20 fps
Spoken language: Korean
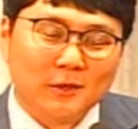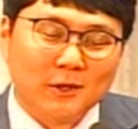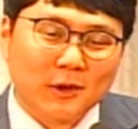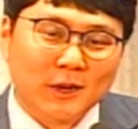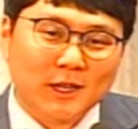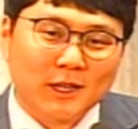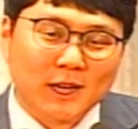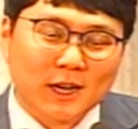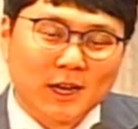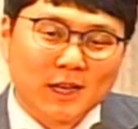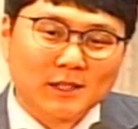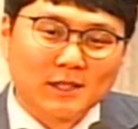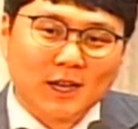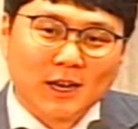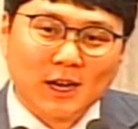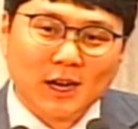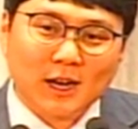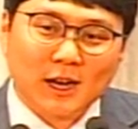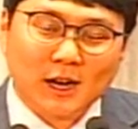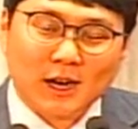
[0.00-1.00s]
여기다가
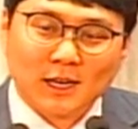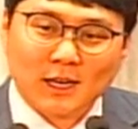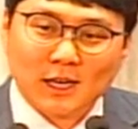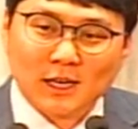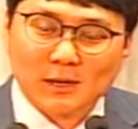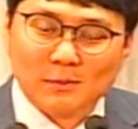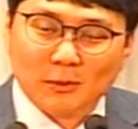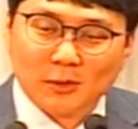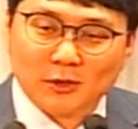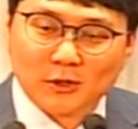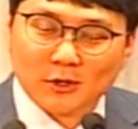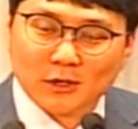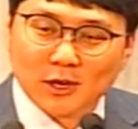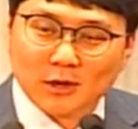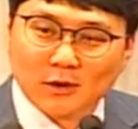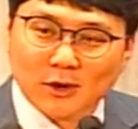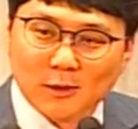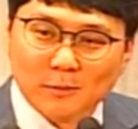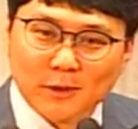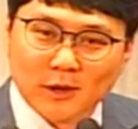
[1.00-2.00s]
제가 하나를 먼저 딱
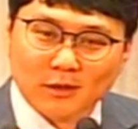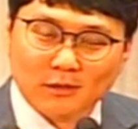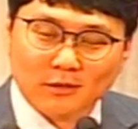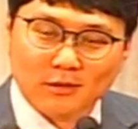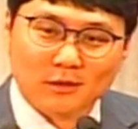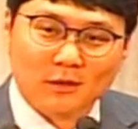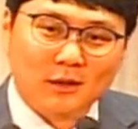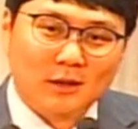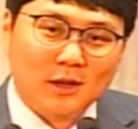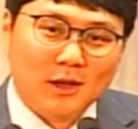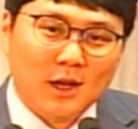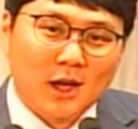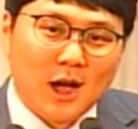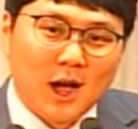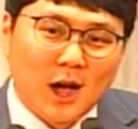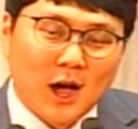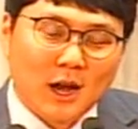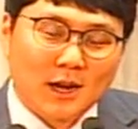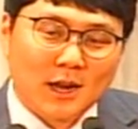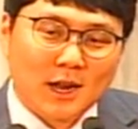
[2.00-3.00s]
걸면
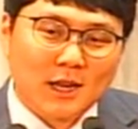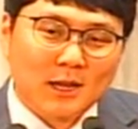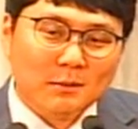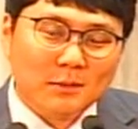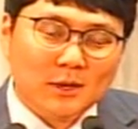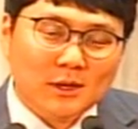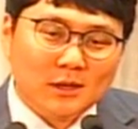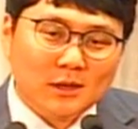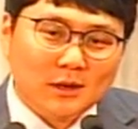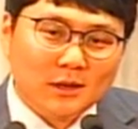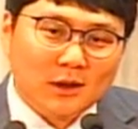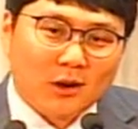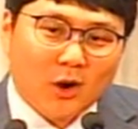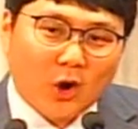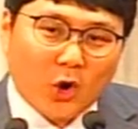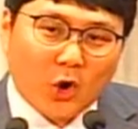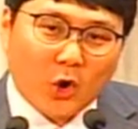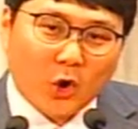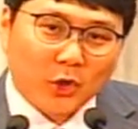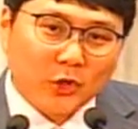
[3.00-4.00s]
하나님을
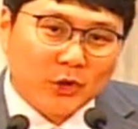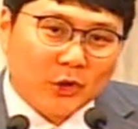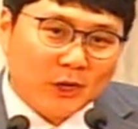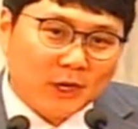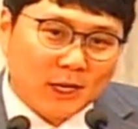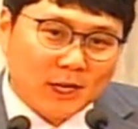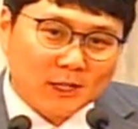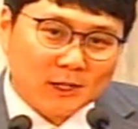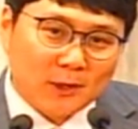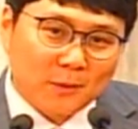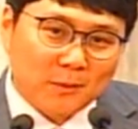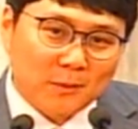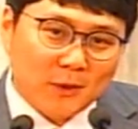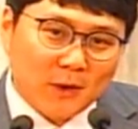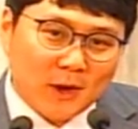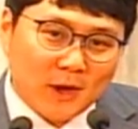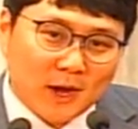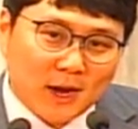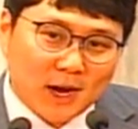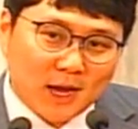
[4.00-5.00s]
어떻게
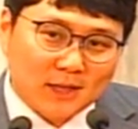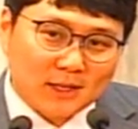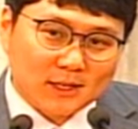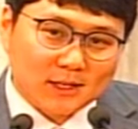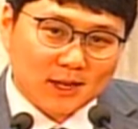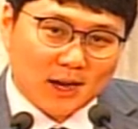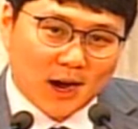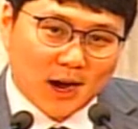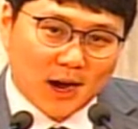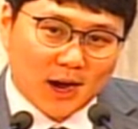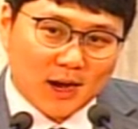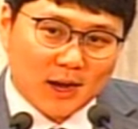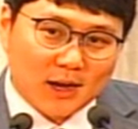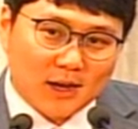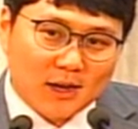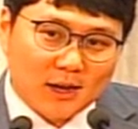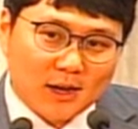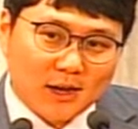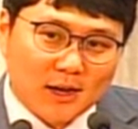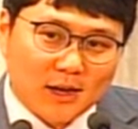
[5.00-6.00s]
섬겨야 하는가?
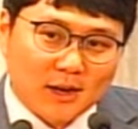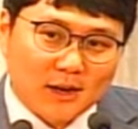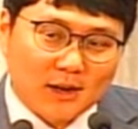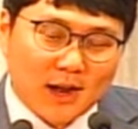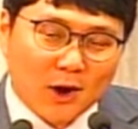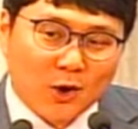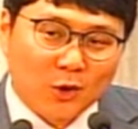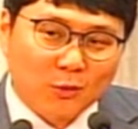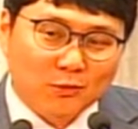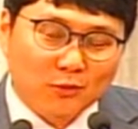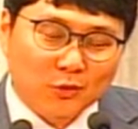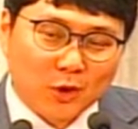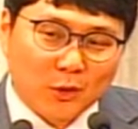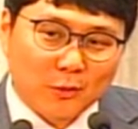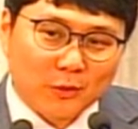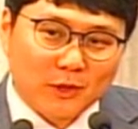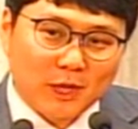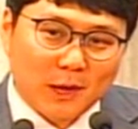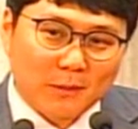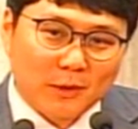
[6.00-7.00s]
라고
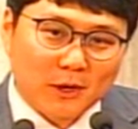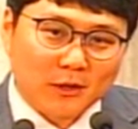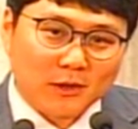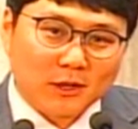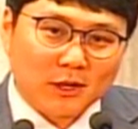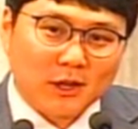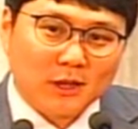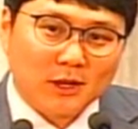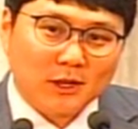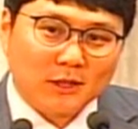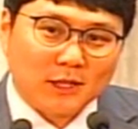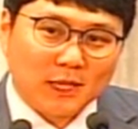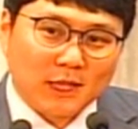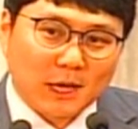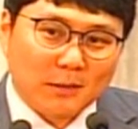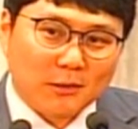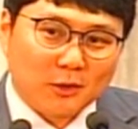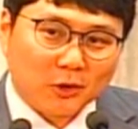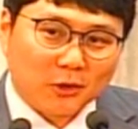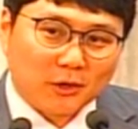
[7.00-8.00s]
물어본다면
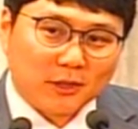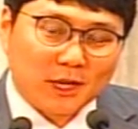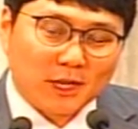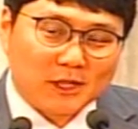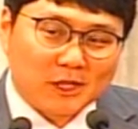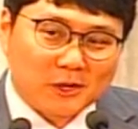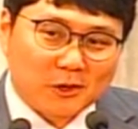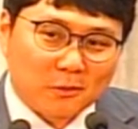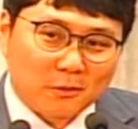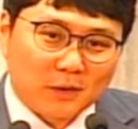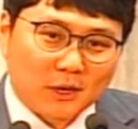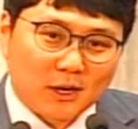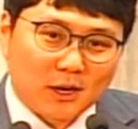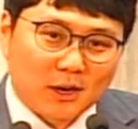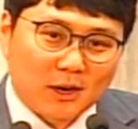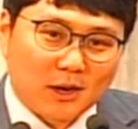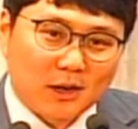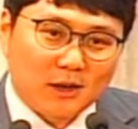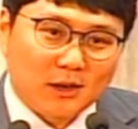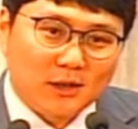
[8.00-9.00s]
대답을 어떻게 하실
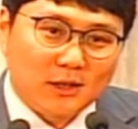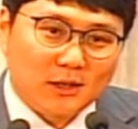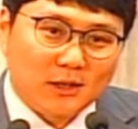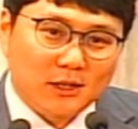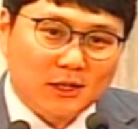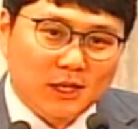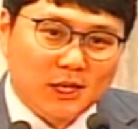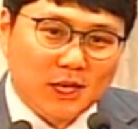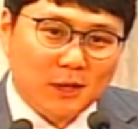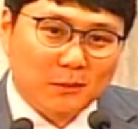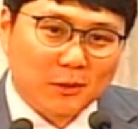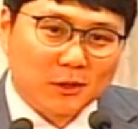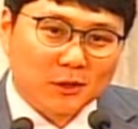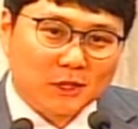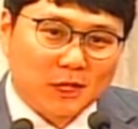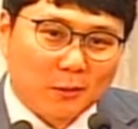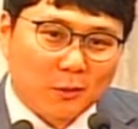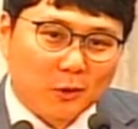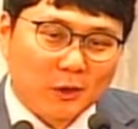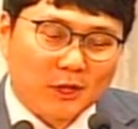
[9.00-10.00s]
겁니까? 이계명
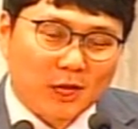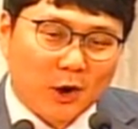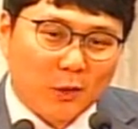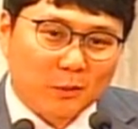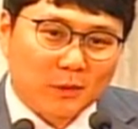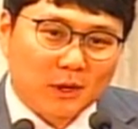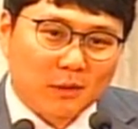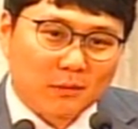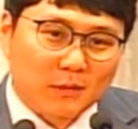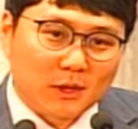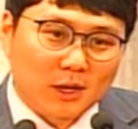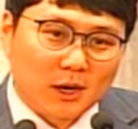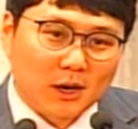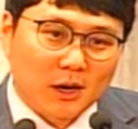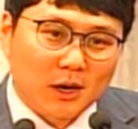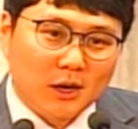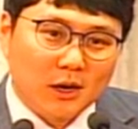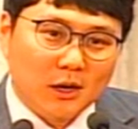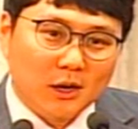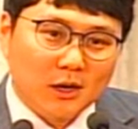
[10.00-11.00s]
제목이 나오면 됩니다.
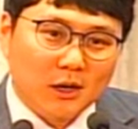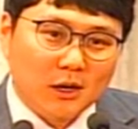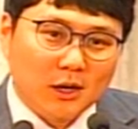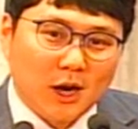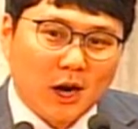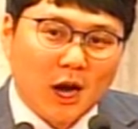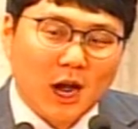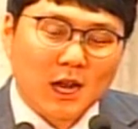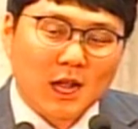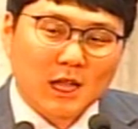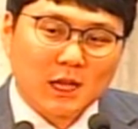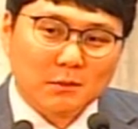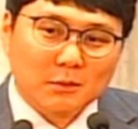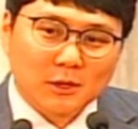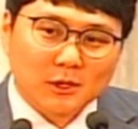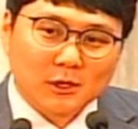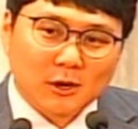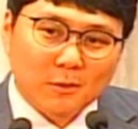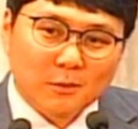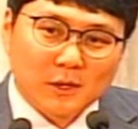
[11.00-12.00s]
하나님을
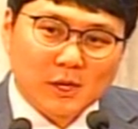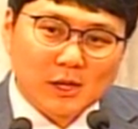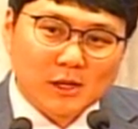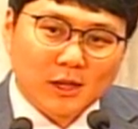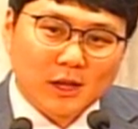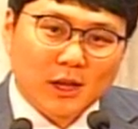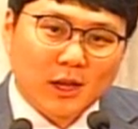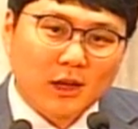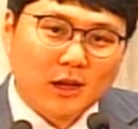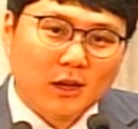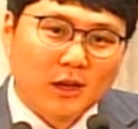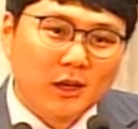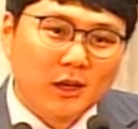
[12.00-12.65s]
섬길 때